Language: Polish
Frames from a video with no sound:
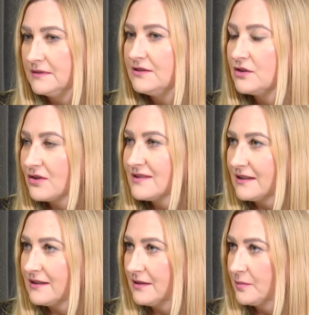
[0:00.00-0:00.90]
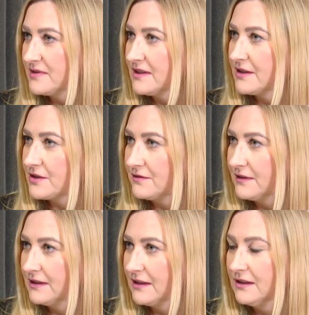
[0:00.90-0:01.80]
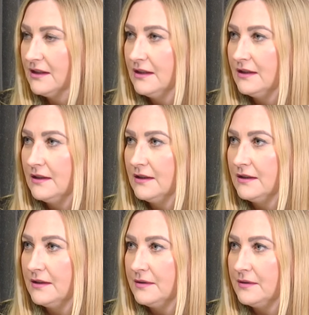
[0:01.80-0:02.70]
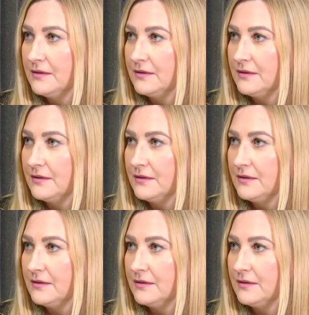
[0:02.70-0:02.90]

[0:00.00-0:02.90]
ten rodzaj jakby zaangażowania. czy startowała pani?